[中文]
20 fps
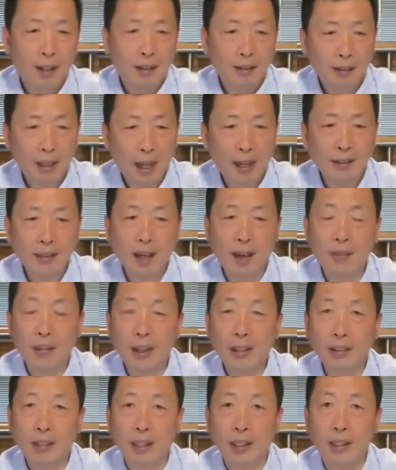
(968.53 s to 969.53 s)
大家
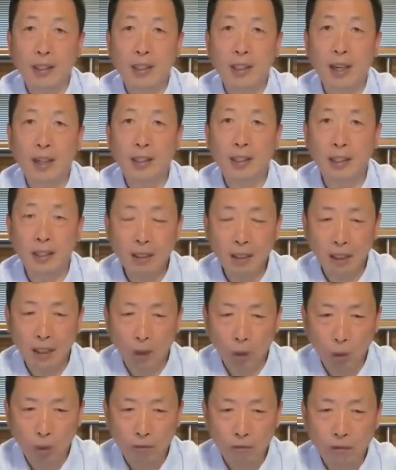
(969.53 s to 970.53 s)
在底下是
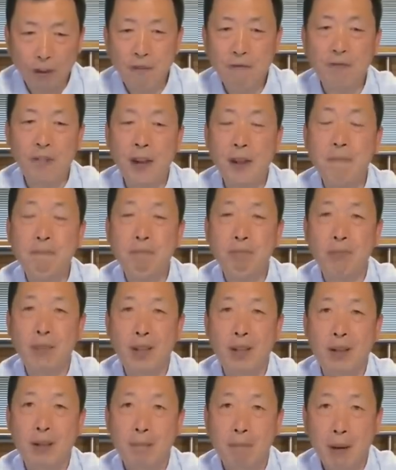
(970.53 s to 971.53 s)
议论纷纷，
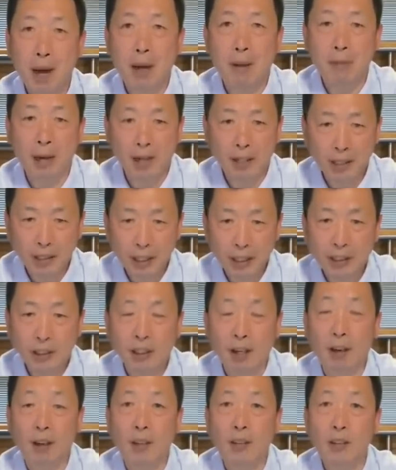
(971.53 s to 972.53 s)
慢慢的这
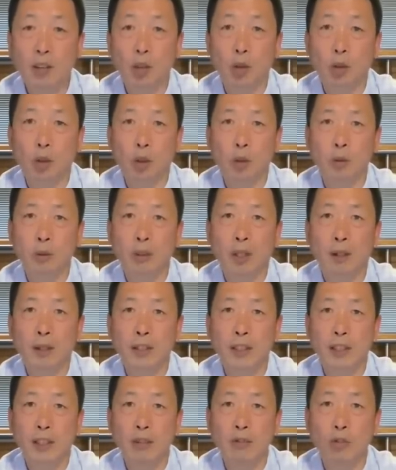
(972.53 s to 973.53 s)
事儿就捅到
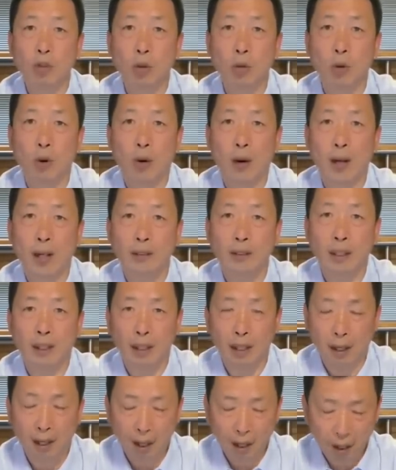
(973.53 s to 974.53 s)
了神宗皇
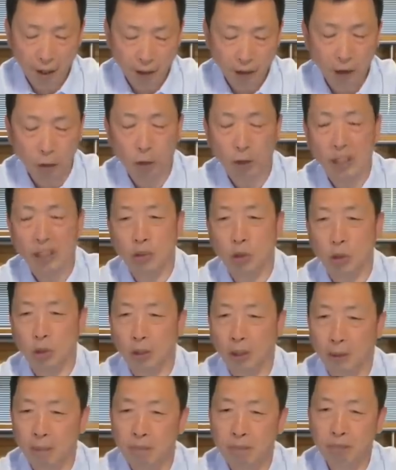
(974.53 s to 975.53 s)
帝耳朵里
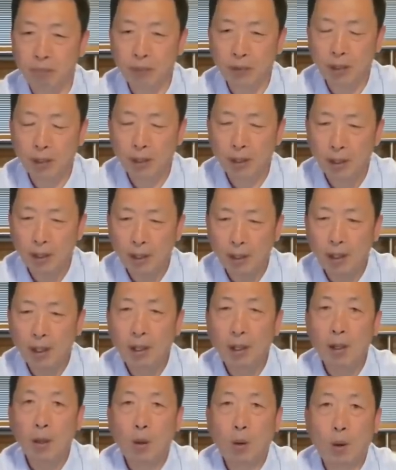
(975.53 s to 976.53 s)
去了。
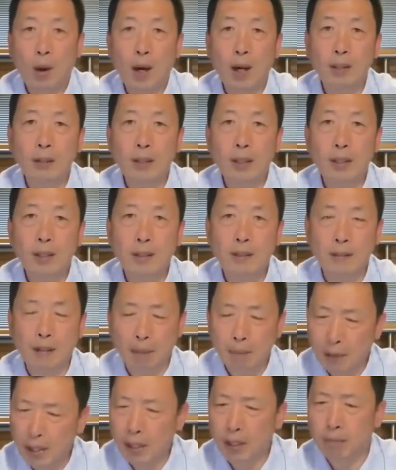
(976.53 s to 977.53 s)
皇帝是
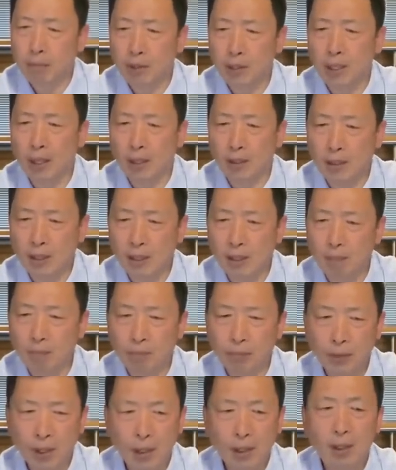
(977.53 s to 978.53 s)
怎么也不相
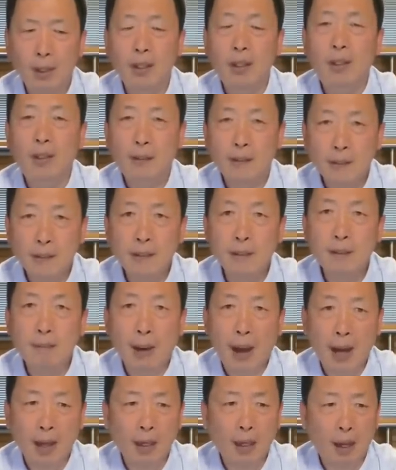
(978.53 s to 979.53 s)
信司
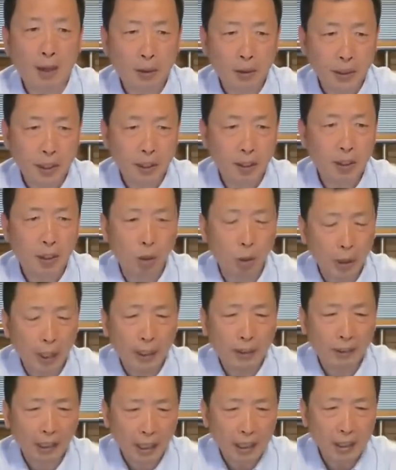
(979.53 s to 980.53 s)
马老师
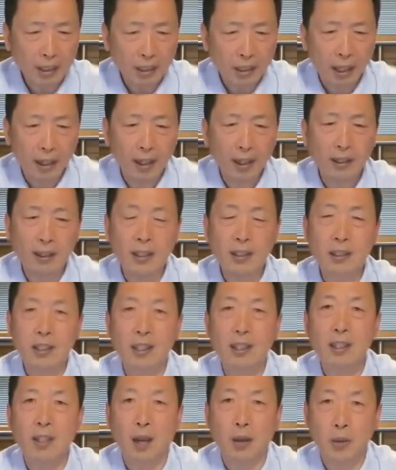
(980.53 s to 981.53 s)
会逮谁跟
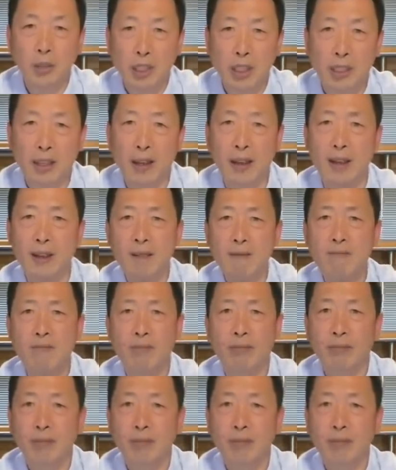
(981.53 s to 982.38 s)
谁要钱。